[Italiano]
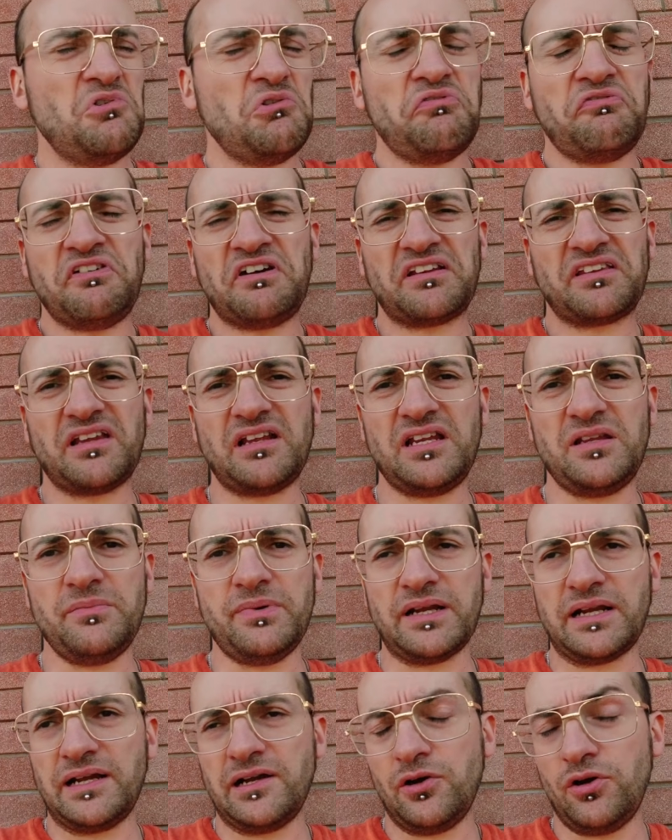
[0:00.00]
Offerta
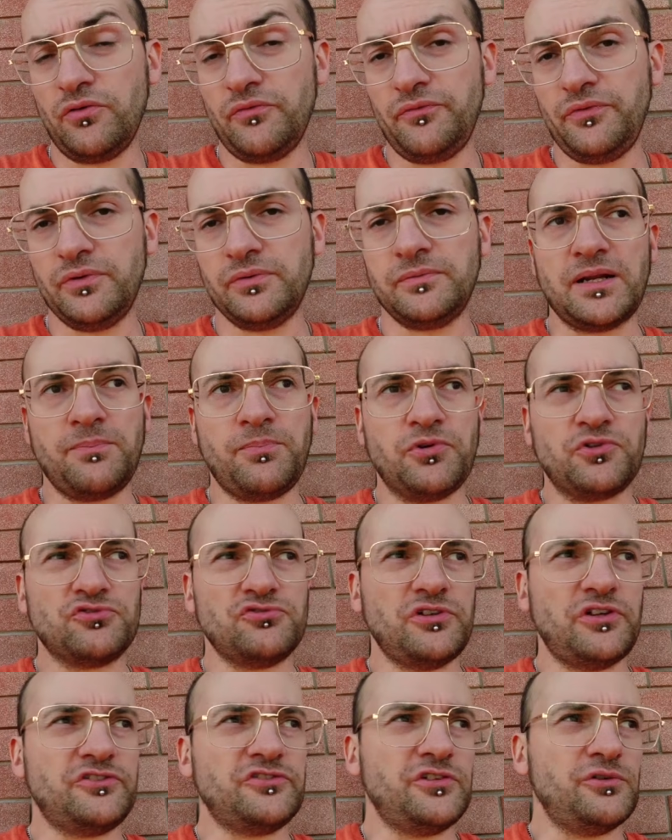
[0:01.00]
libera, ovvio,
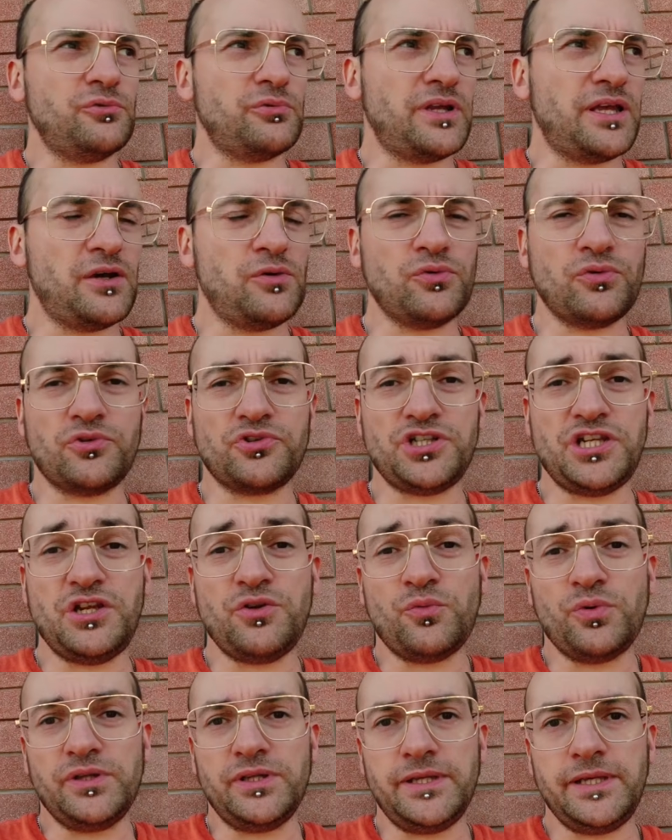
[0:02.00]
possono essere un euro,
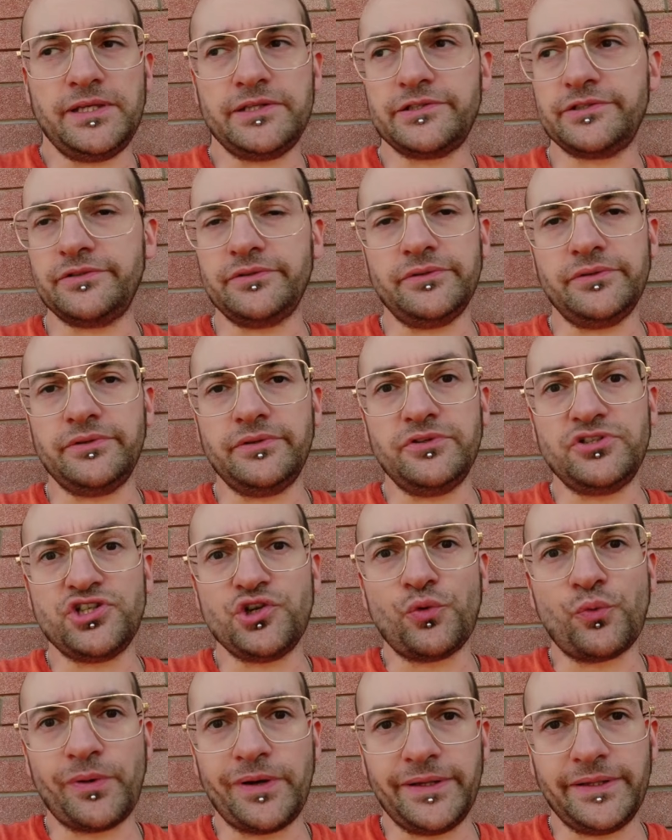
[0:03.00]
5, 10,
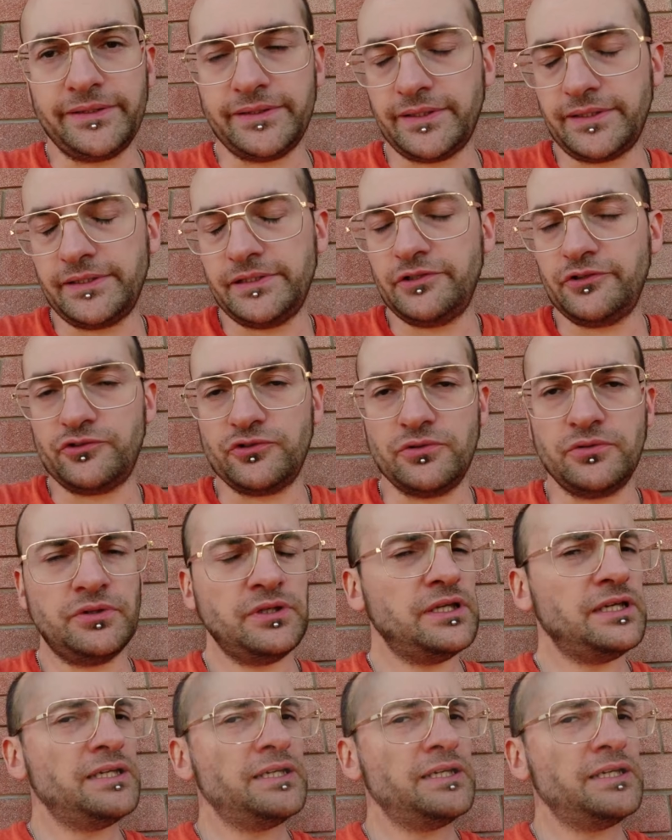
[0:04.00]
50, che ne so.